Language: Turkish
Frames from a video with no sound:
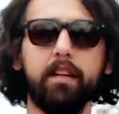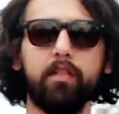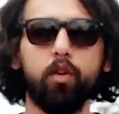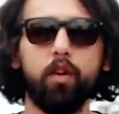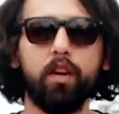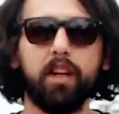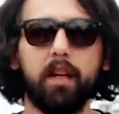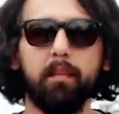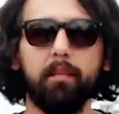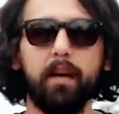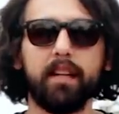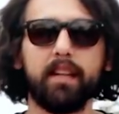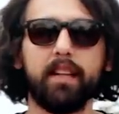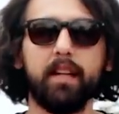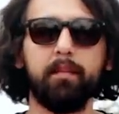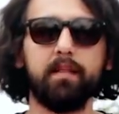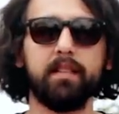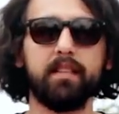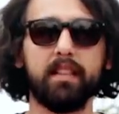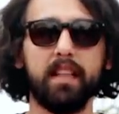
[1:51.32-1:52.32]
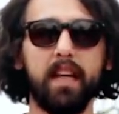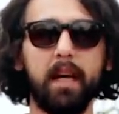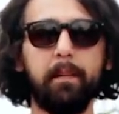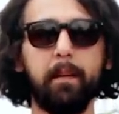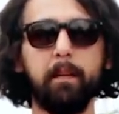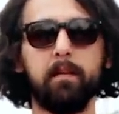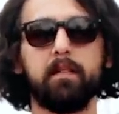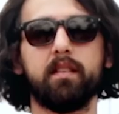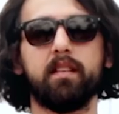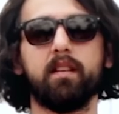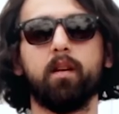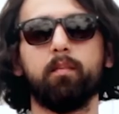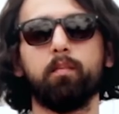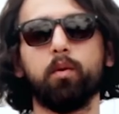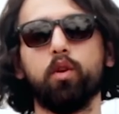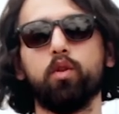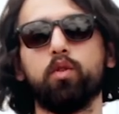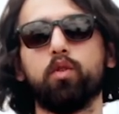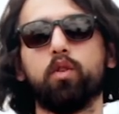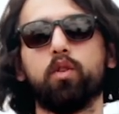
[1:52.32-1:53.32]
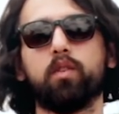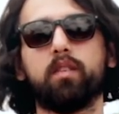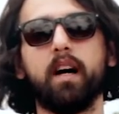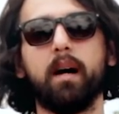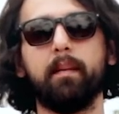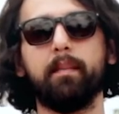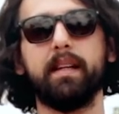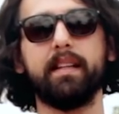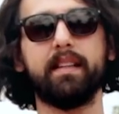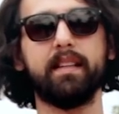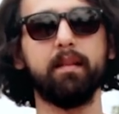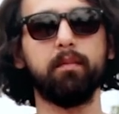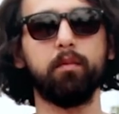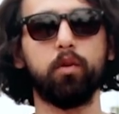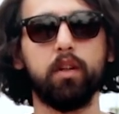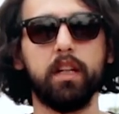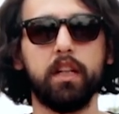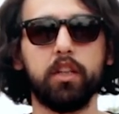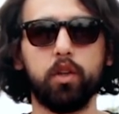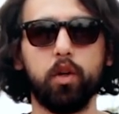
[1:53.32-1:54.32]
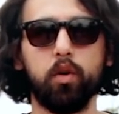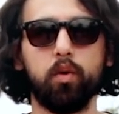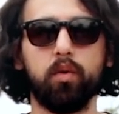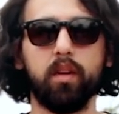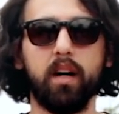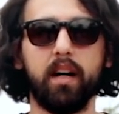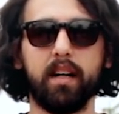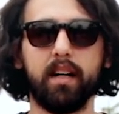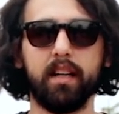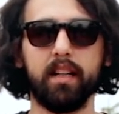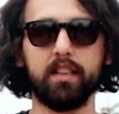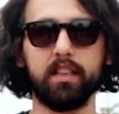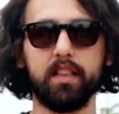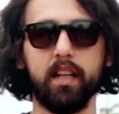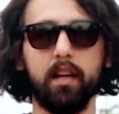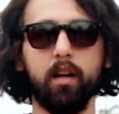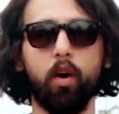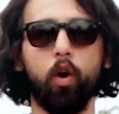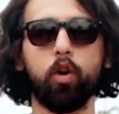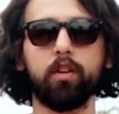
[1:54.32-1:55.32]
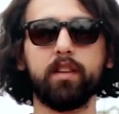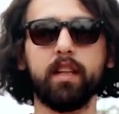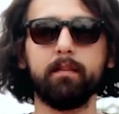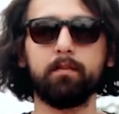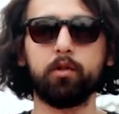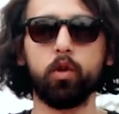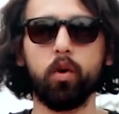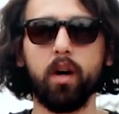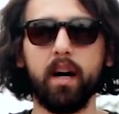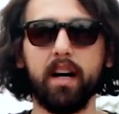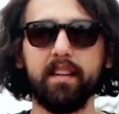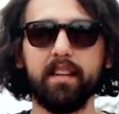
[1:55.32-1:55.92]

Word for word: Bir sonraki maddemiz hepimizin bulunduğunu tahmin ettiğim güneş gözlüğü arkadaşlar. Ortam çok